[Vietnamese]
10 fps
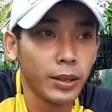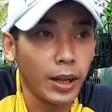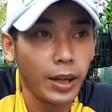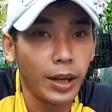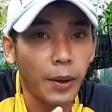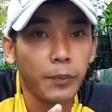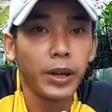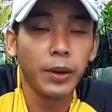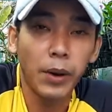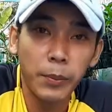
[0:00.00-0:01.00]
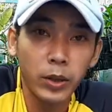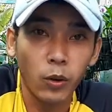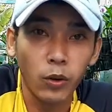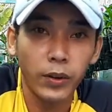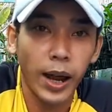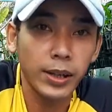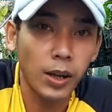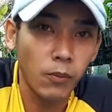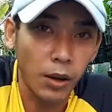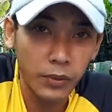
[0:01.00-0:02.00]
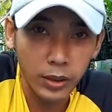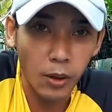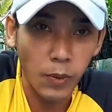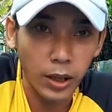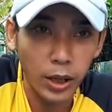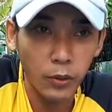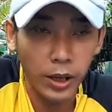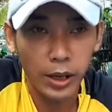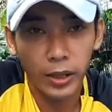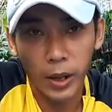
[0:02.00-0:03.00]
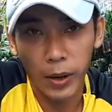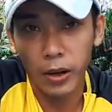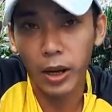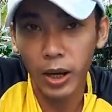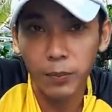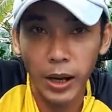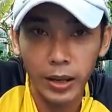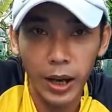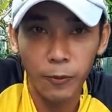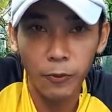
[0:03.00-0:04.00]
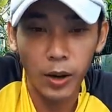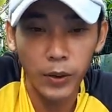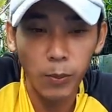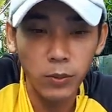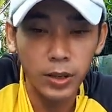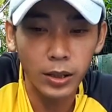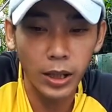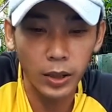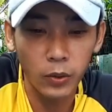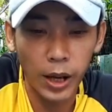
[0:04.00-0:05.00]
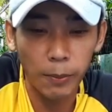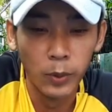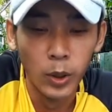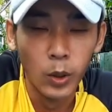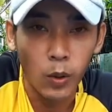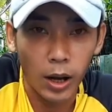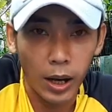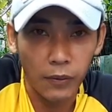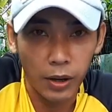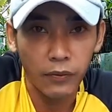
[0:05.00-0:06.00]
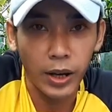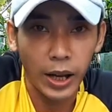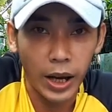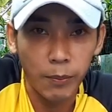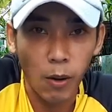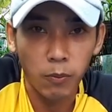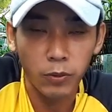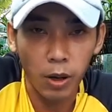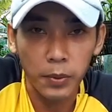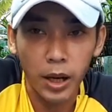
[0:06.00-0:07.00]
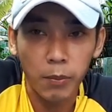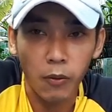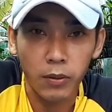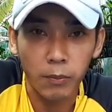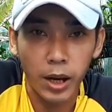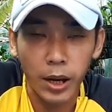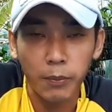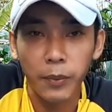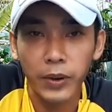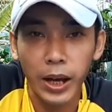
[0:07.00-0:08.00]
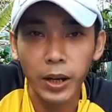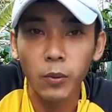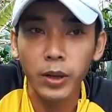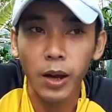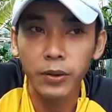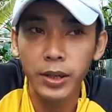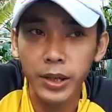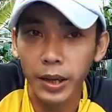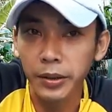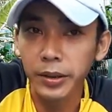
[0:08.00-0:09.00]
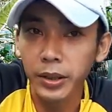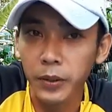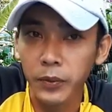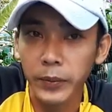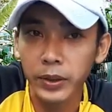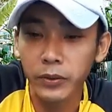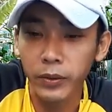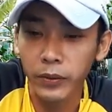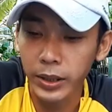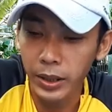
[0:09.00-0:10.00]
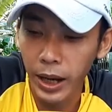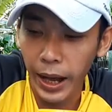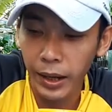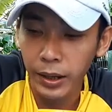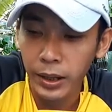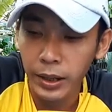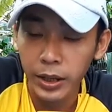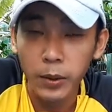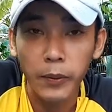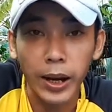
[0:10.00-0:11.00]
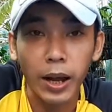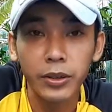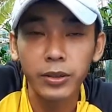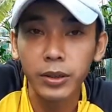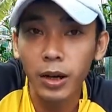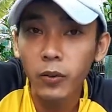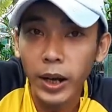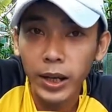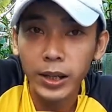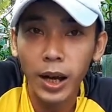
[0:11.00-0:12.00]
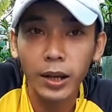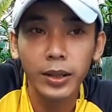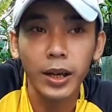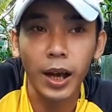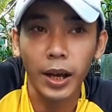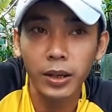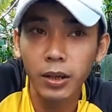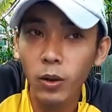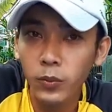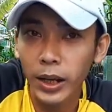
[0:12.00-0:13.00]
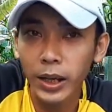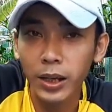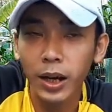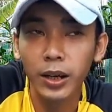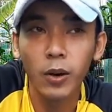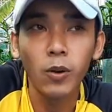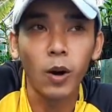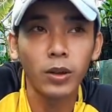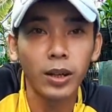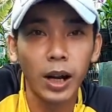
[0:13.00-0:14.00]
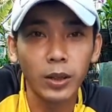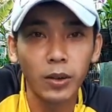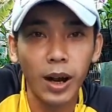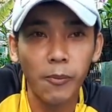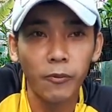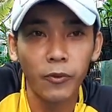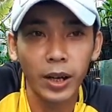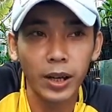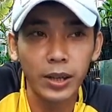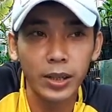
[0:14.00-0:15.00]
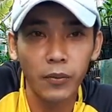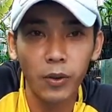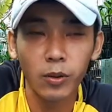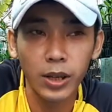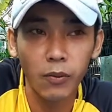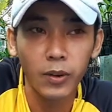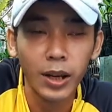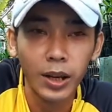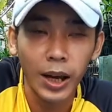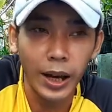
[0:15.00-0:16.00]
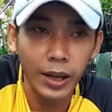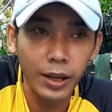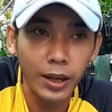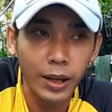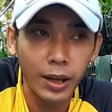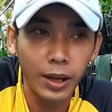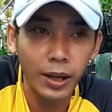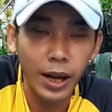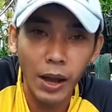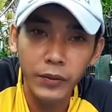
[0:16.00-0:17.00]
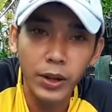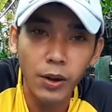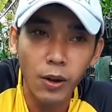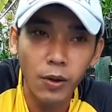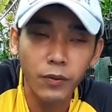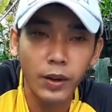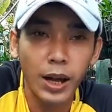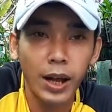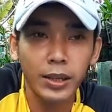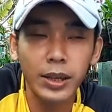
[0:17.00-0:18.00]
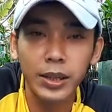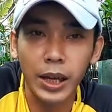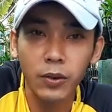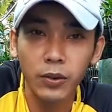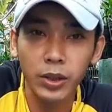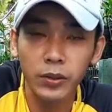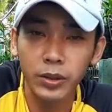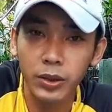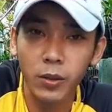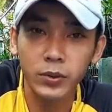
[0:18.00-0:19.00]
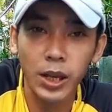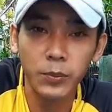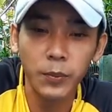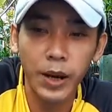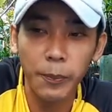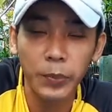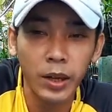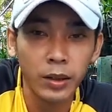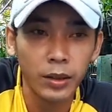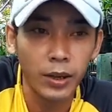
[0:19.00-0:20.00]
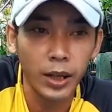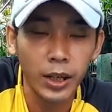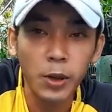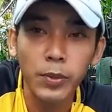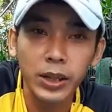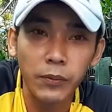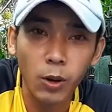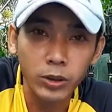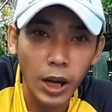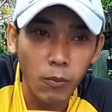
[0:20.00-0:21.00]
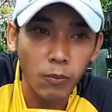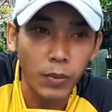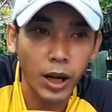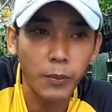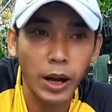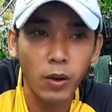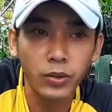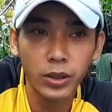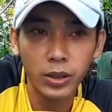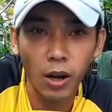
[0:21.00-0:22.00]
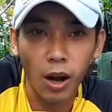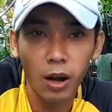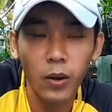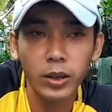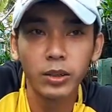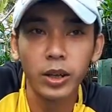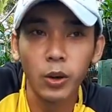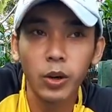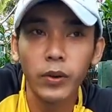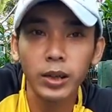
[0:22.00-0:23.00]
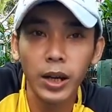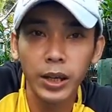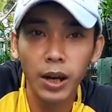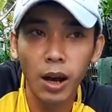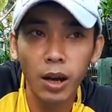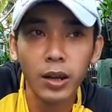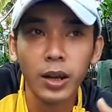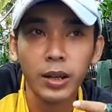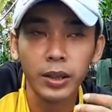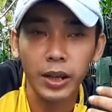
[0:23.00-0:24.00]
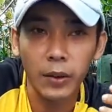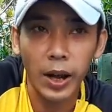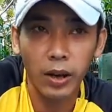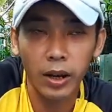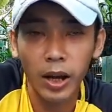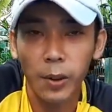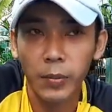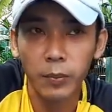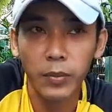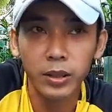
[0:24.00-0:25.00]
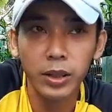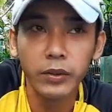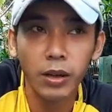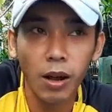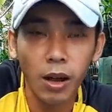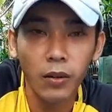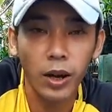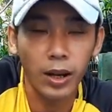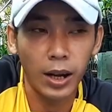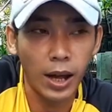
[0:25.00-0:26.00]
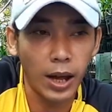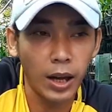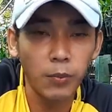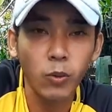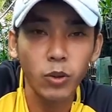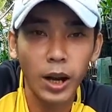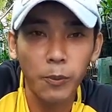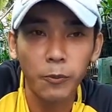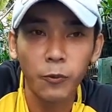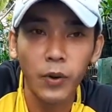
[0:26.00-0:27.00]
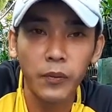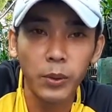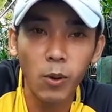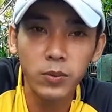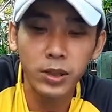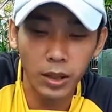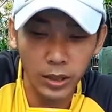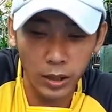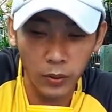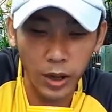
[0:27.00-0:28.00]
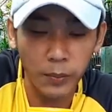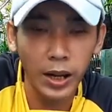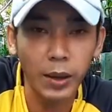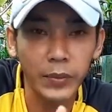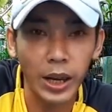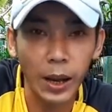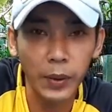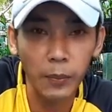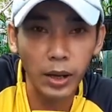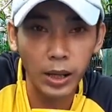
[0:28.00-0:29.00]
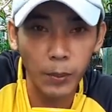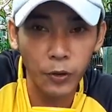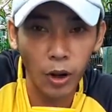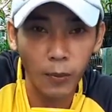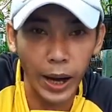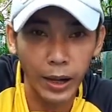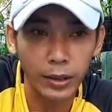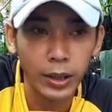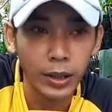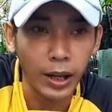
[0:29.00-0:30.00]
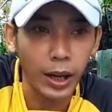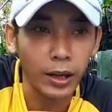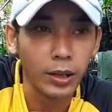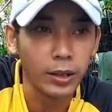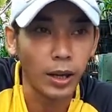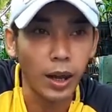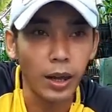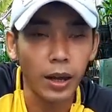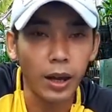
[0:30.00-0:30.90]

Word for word: thì Lâm hiện 30 tuổi và đang sống ở Phước Long Bạc Liêu thì các bạn thể kết bạn với Lâm qua Facebook Sơn Trần Vũ Lâm hoặc là fanpage Đại la Mộc nhóm Đại la Mộc mà Lâm lập ra để cùng nhau chia sẻ những kinh nghiệm về việc, về việc chơi lan nếu mà bạn nào chưa nhấn nút đăng ký kênh thì hãy nhấn nút đăng ký kênh để ủng hộ tinh thần cho Lâm và khi xem video xong hãy ờ, like video và chia sẻ cho nhiều người cùng xem giúp Lâm à, nếu mà xem video xong mà các bạn còn chưa rõ hoặc chưa hiểu có vấn đề gì đó thì các bạn có thể comment bên dưới video đó hoặc là inbox cho Lâm qua Facebook Sơn Trần Vũ Lâm để Lâm giải đáp thắc mắc thêm cho các bạn ha thì